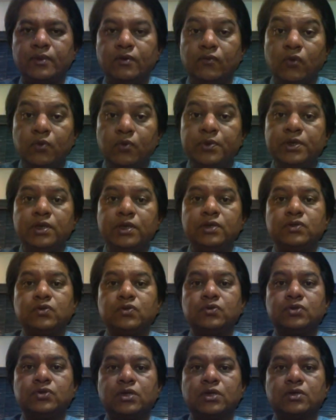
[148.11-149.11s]
वो भी यही
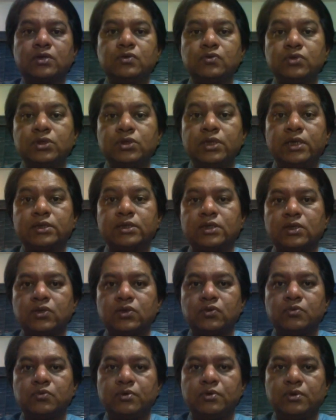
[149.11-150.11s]
सोच रहा कि उसने ऐसा
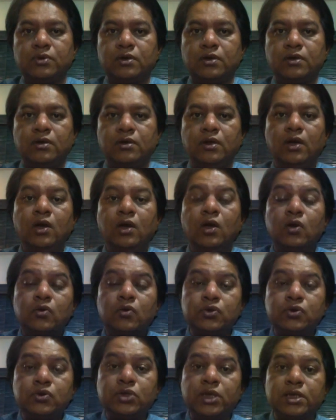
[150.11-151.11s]
क्यों बोला
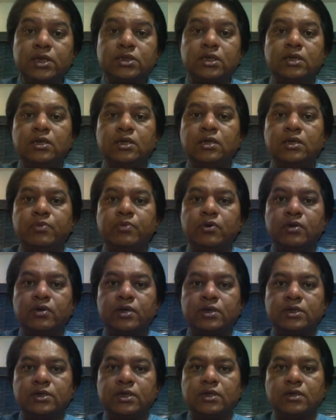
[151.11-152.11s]
उसे ऐसा नहीं बोलना
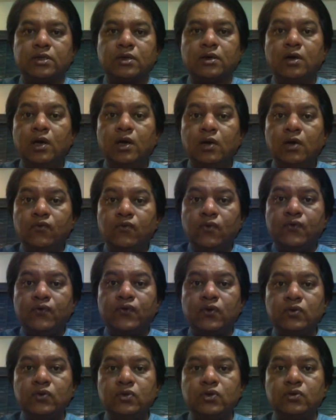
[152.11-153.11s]
चाहिए था वो
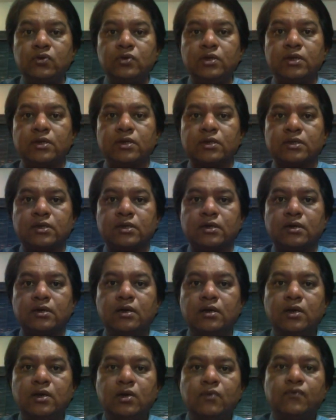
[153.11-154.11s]
फ़ोन क्यों नहीं करता
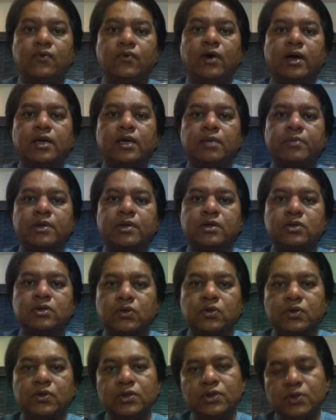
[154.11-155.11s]
वो आगे बढ़ के
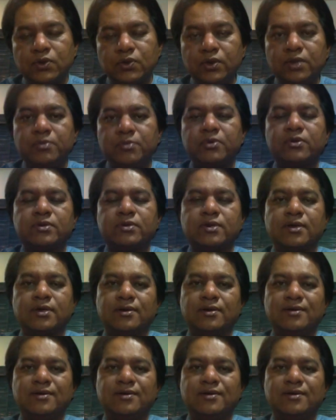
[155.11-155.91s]
सॉरी क्यों नहीं बोलता